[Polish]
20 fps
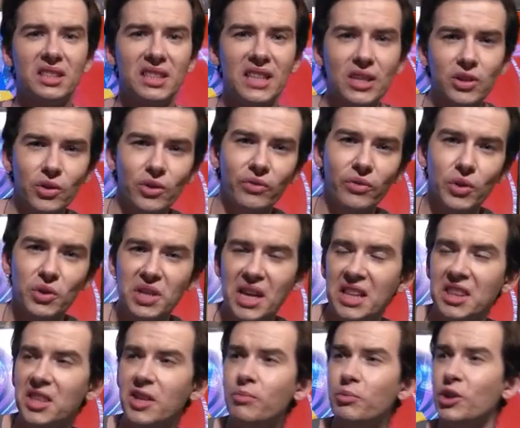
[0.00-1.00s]
Sezon
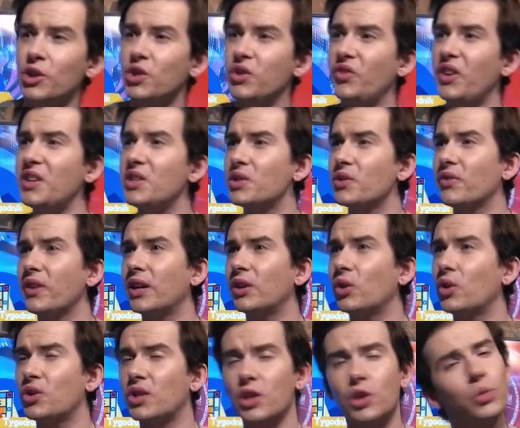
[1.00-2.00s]
wiosenny, w przeciwieństwie
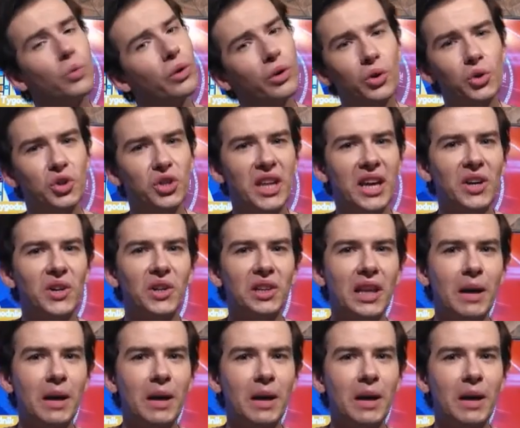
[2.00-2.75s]
do zeszłorocznego,